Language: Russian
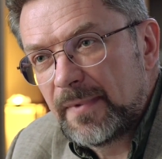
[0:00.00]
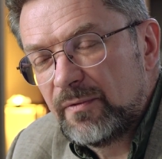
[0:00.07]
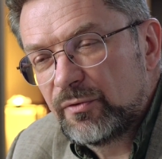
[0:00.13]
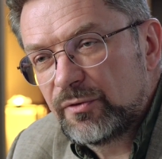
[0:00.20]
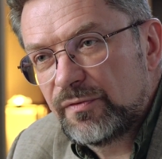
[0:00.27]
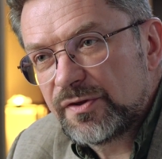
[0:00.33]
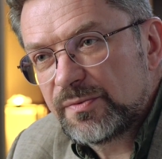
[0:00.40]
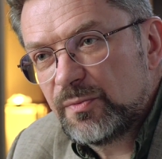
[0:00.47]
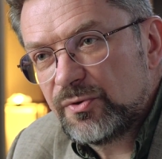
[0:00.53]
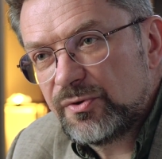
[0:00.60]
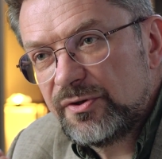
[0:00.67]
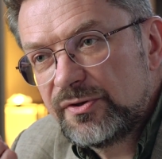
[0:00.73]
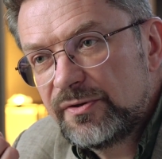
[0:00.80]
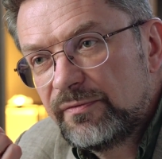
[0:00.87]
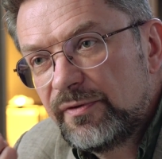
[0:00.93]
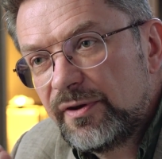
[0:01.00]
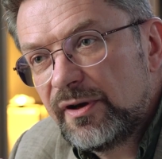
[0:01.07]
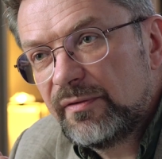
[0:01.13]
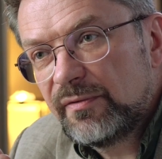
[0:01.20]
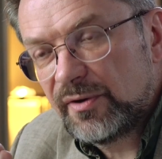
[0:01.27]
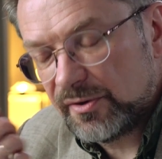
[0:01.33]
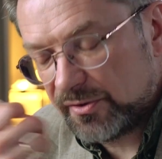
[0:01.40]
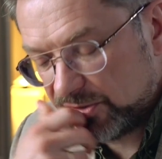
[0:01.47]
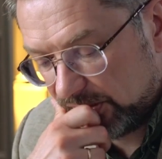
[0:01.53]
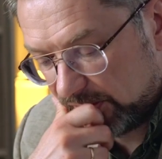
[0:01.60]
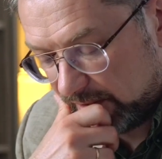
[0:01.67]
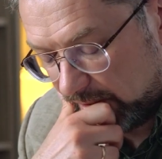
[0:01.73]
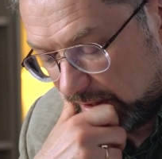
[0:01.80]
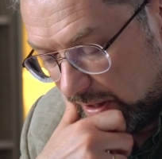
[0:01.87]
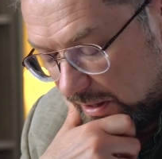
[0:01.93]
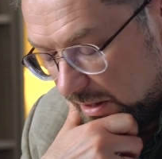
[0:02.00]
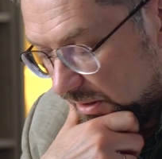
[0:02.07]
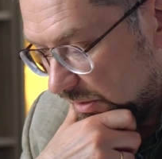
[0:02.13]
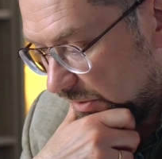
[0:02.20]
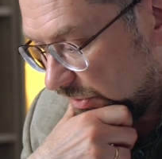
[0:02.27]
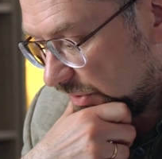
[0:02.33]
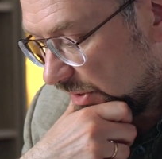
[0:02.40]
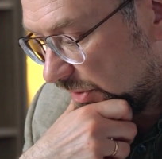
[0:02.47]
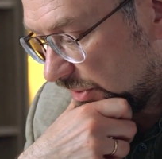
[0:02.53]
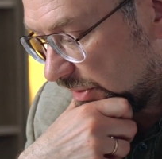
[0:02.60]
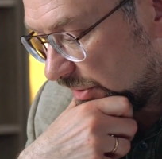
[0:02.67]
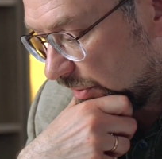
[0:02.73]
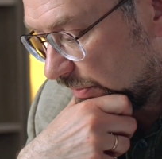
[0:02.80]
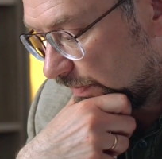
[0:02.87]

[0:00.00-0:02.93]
Вот возможность выговориться, рассказать.